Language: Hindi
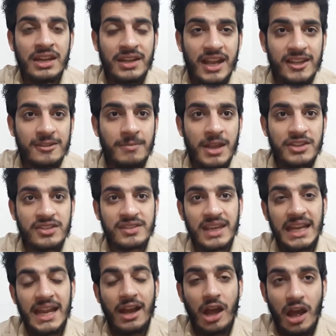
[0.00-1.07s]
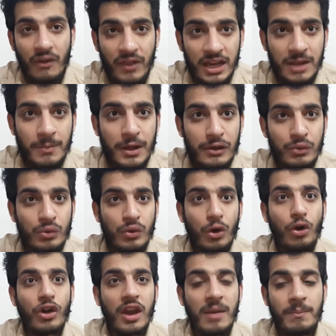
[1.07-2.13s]
टेस्ट मैचेस के लिए अवेलेबल हूँ
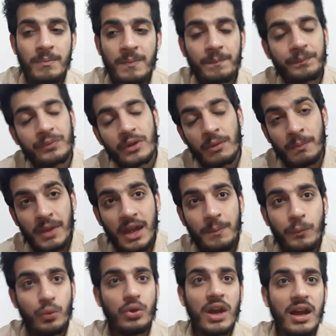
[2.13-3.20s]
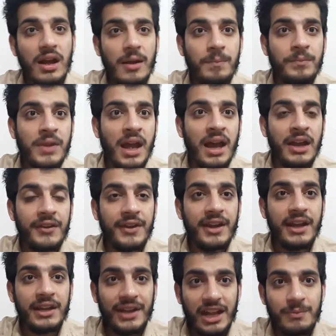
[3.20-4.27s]
और अब मैं पूरा अपना हंड्रेड
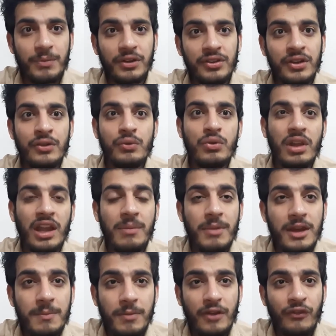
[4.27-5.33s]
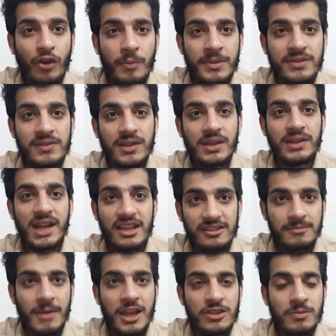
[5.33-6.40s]
एंड टेन परसेंट दूँ कि मेरी परफॉर्मेंस
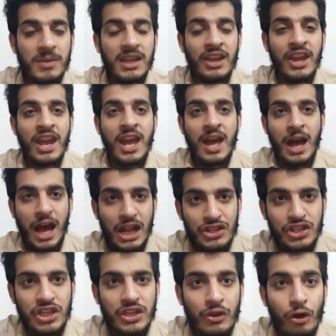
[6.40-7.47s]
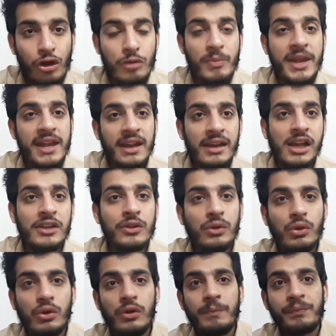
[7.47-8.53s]
टेस्ट मैच में अच्छी हो और मैं इंग्लैंड
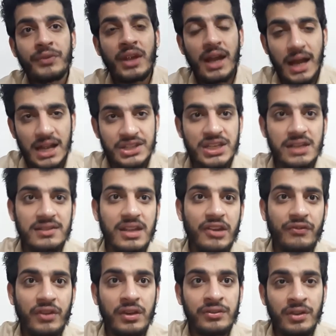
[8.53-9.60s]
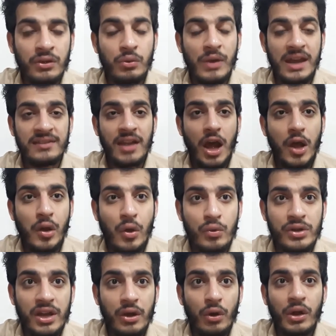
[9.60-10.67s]
को अच्छा सर्व कर सकूँ एज
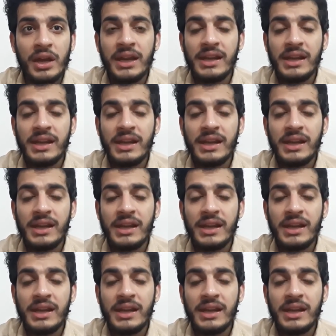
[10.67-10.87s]
ऑलराउंडर और